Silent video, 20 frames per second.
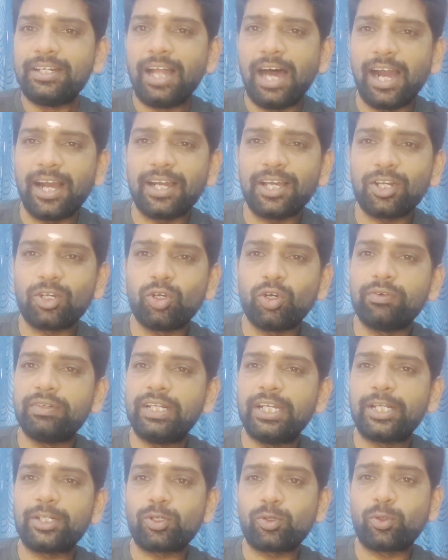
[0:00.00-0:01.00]

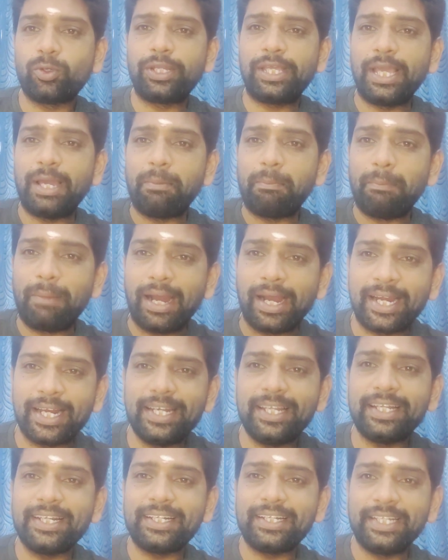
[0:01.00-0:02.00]
நாகர்கோவிலில் இருக்கக்கூடிய
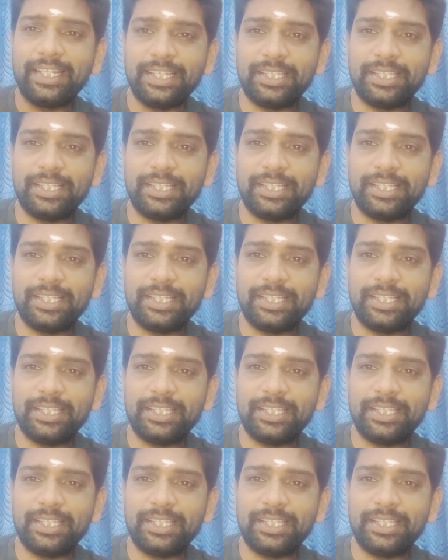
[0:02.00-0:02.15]
மகளிர்